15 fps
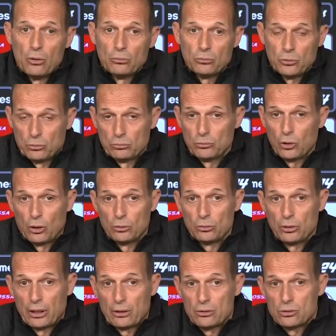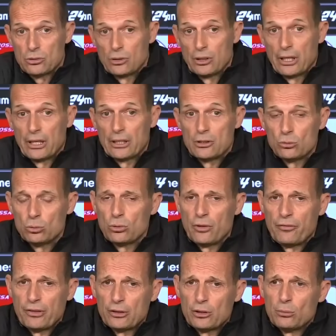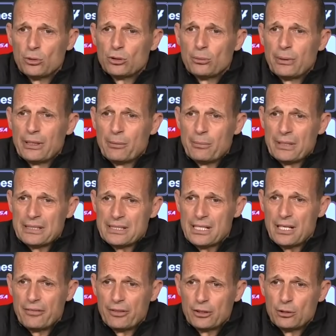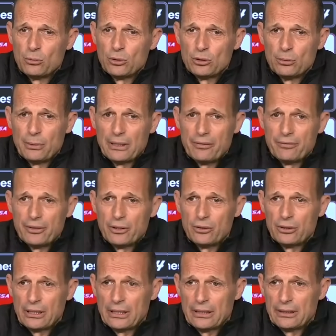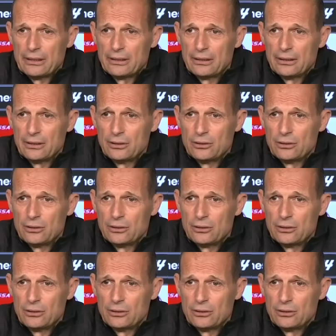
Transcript: No, non è questione, il tutto ha fatto molto bene a Marsiglia, ha fatto molto bene a Verona e